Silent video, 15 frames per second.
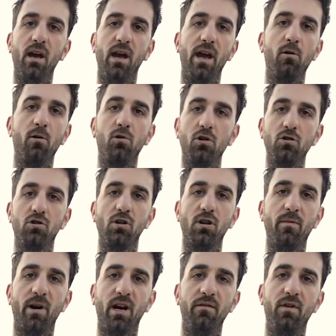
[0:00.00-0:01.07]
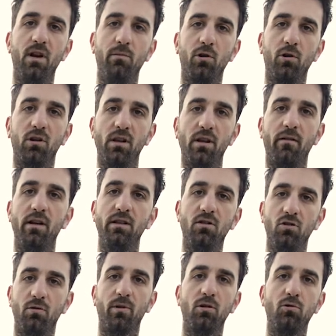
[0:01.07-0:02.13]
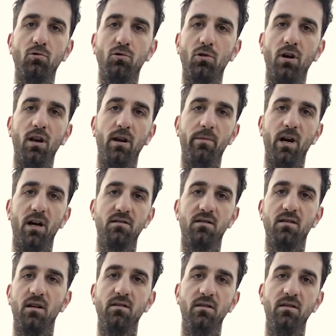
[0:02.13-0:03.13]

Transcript: è un grosso tema che viene portato avanti soprattutto nelle piazze.